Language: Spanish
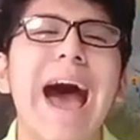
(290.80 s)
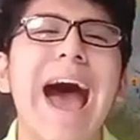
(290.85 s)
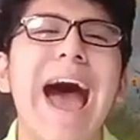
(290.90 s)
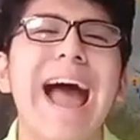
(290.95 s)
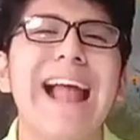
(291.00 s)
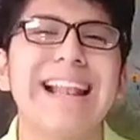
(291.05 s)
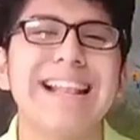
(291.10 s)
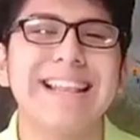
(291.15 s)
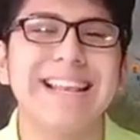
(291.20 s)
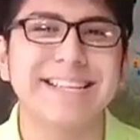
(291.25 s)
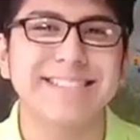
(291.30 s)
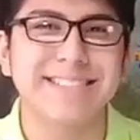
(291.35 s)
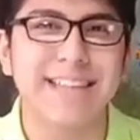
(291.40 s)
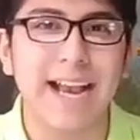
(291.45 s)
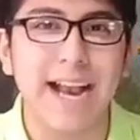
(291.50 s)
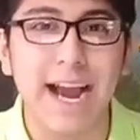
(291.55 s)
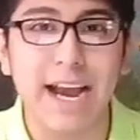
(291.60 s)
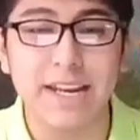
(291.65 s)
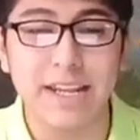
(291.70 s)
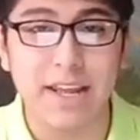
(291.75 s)
al
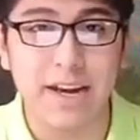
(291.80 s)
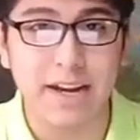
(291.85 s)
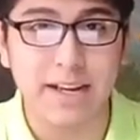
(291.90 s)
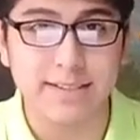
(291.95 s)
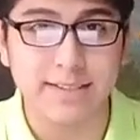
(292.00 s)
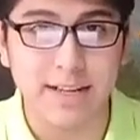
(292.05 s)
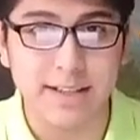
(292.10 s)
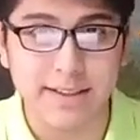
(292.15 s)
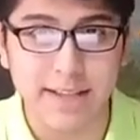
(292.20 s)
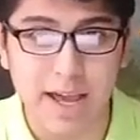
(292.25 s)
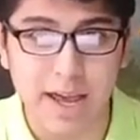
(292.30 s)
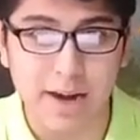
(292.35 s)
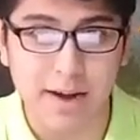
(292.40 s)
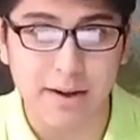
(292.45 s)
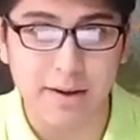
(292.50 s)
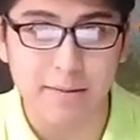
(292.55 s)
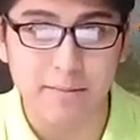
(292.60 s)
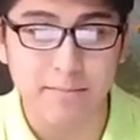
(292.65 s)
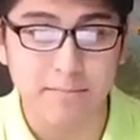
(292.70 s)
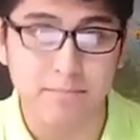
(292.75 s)
destacar y a
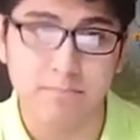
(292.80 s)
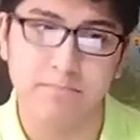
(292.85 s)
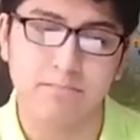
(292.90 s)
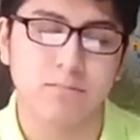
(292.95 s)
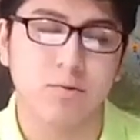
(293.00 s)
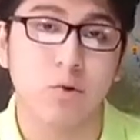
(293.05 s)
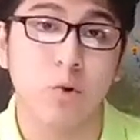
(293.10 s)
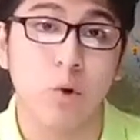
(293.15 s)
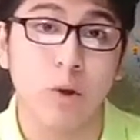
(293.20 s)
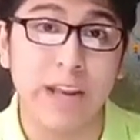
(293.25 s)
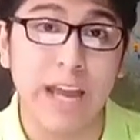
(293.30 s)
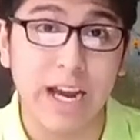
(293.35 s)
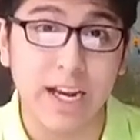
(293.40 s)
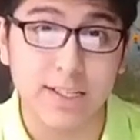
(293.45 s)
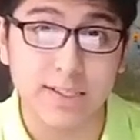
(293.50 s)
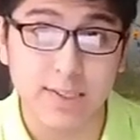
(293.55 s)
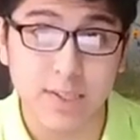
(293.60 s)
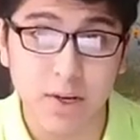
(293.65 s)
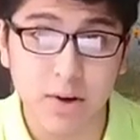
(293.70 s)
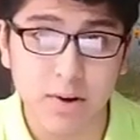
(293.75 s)
resaltar con
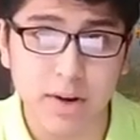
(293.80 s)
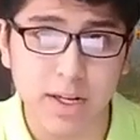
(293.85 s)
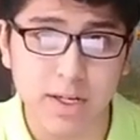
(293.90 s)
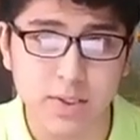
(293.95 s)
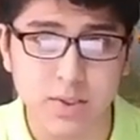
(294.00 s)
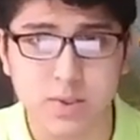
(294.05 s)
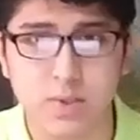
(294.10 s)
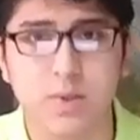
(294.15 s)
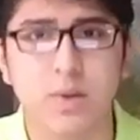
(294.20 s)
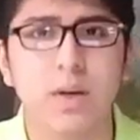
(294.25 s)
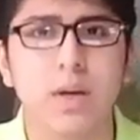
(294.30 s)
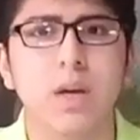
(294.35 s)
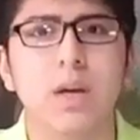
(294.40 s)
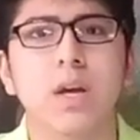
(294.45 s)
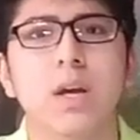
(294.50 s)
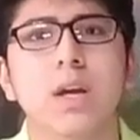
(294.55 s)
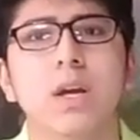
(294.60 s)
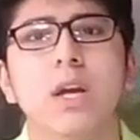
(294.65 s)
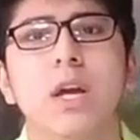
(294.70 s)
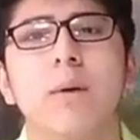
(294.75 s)
acciones
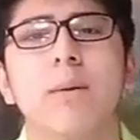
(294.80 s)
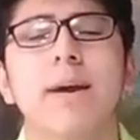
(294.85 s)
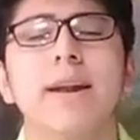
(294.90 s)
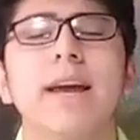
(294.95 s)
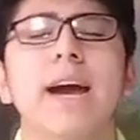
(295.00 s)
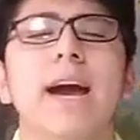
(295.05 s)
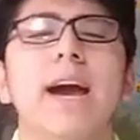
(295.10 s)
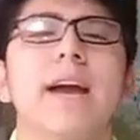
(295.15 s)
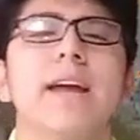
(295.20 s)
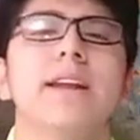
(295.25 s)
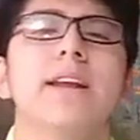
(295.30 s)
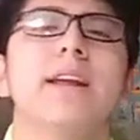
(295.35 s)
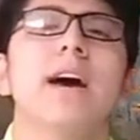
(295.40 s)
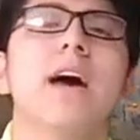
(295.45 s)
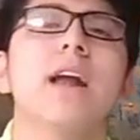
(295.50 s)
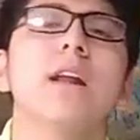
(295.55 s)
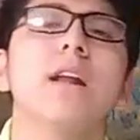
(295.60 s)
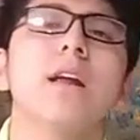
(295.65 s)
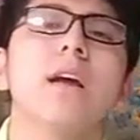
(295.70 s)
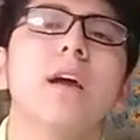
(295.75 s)
que van a
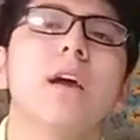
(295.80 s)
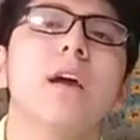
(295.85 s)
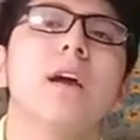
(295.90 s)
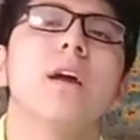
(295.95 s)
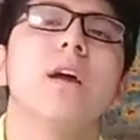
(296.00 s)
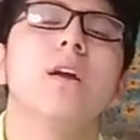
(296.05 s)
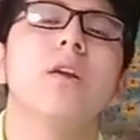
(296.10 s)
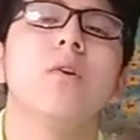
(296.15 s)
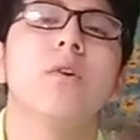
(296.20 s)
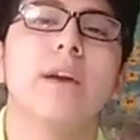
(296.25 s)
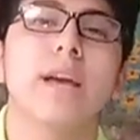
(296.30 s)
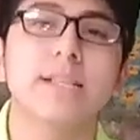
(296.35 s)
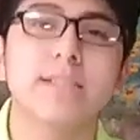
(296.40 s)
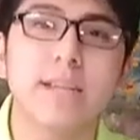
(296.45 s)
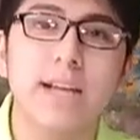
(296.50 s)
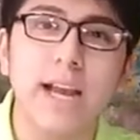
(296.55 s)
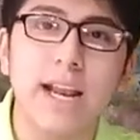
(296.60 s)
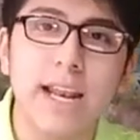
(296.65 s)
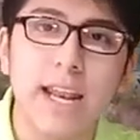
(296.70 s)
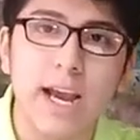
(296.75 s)
generar lo que
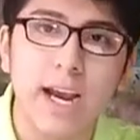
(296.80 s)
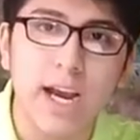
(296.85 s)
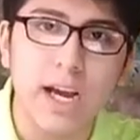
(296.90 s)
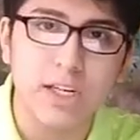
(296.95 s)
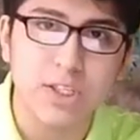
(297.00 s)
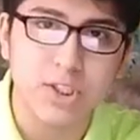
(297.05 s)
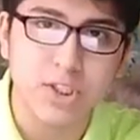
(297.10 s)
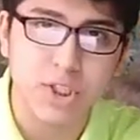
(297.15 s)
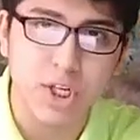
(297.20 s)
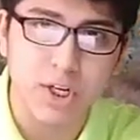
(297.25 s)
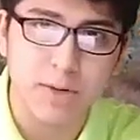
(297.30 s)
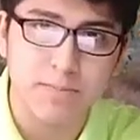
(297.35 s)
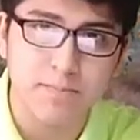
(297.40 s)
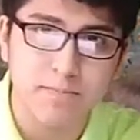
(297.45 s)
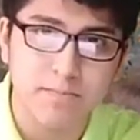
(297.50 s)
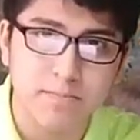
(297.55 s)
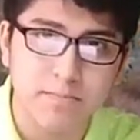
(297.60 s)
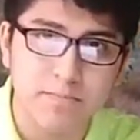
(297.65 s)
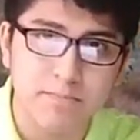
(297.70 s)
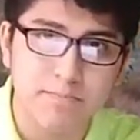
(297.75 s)
hacen en la cancha
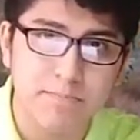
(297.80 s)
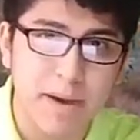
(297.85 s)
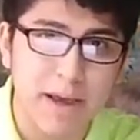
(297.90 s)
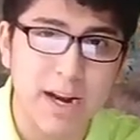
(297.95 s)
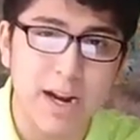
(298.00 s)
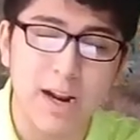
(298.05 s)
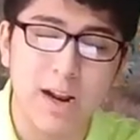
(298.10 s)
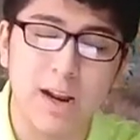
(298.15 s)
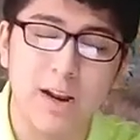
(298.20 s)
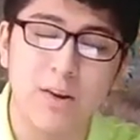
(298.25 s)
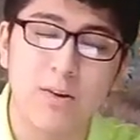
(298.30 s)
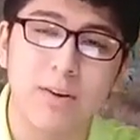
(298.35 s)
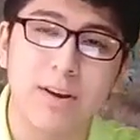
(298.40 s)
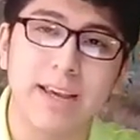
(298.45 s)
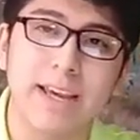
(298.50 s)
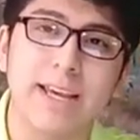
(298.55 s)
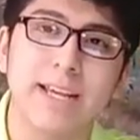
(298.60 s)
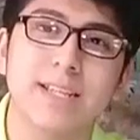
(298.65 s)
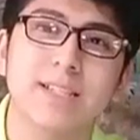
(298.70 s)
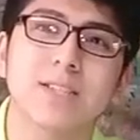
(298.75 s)
para lo
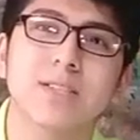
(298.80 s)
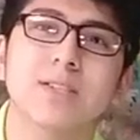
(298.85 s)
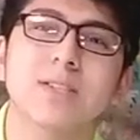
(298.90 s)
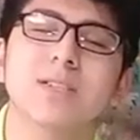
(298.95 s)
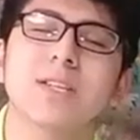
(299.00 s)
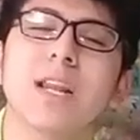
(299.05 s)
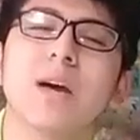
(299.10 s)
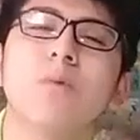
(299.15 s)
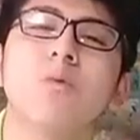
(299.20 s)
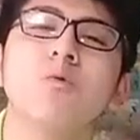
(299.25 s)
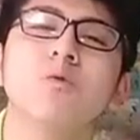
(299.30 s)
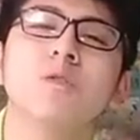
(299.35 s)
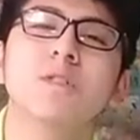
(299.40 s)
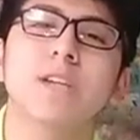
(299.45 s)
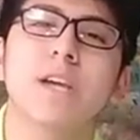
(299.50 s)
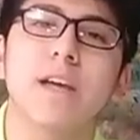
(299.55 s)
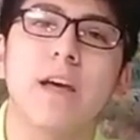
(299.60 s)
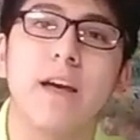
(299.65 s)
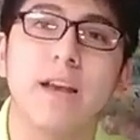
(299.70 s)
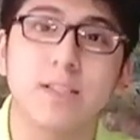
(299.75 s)
que es la
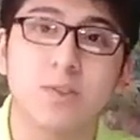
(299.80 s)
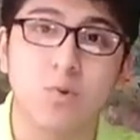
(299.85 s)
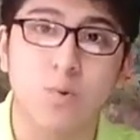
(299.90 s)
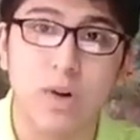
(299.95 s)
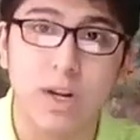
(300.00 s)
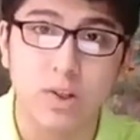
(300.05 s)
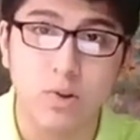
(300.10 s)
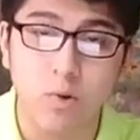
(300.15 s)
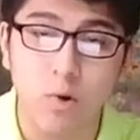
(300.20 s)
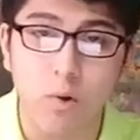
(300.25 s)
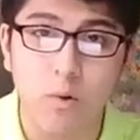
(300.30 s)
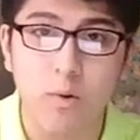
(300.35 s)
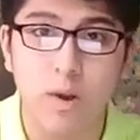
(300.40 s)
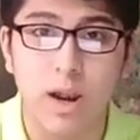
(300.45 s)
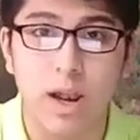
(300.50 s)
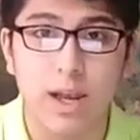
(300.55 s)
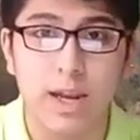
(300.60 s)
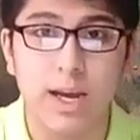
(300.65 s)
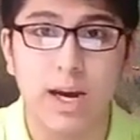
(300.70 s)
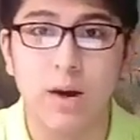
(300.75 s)
búsqueda de su retorno a
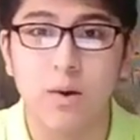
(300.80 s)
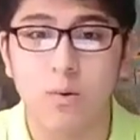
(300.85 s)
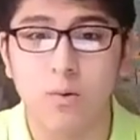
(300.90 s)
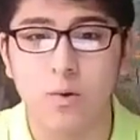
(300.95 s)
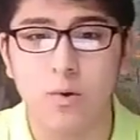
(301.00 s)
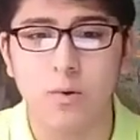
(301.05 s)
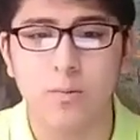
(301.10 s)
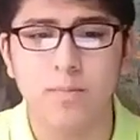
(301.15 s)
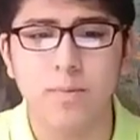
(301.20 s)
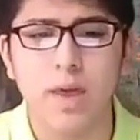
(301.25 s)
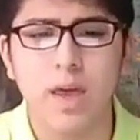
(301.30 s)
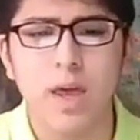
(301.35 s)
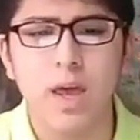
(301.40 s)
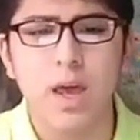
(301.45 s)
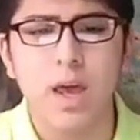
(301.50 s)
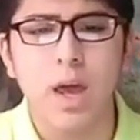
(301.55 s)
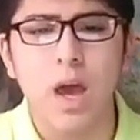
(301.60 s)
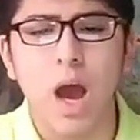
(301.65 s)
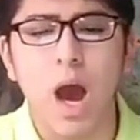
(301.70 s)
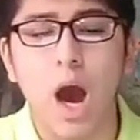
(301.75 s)
la Liga 1.
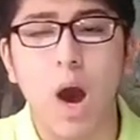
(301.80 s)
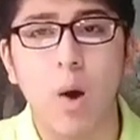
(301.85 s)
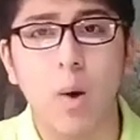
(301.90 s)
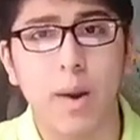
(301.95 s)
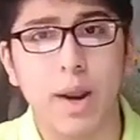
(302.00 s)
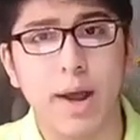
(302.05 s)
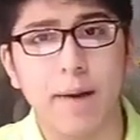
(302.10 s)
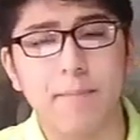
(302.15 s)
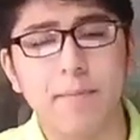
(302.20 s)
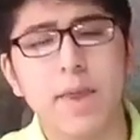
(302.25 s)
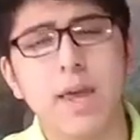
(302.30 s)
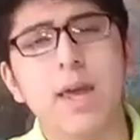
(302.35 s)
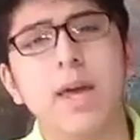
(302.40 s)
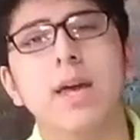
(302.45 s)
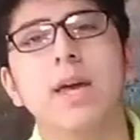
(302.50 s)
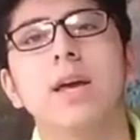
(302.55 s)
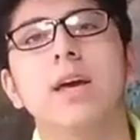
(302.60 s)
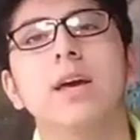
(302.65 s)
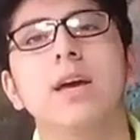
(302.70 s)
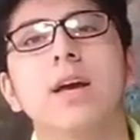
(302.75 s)
Ahora,
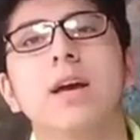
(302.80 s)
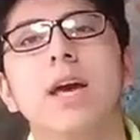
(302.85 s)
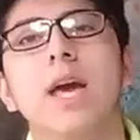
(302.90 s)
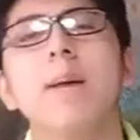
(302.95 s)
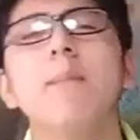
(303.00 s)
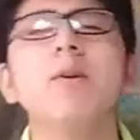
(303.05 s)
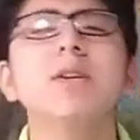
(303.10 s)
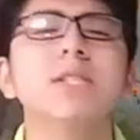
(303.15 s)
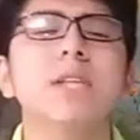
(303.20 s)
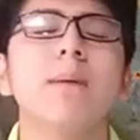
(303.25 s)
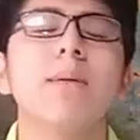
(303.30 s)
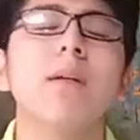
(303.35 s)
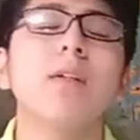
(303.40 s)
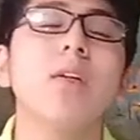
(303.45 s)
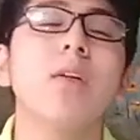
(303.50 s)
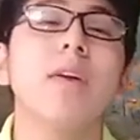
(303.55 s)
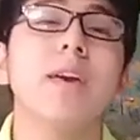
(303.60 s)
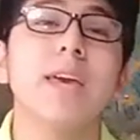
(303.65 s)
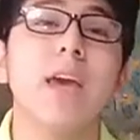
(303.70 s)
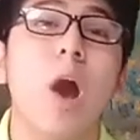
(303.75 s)
hemos
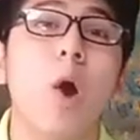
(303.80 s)
hablado de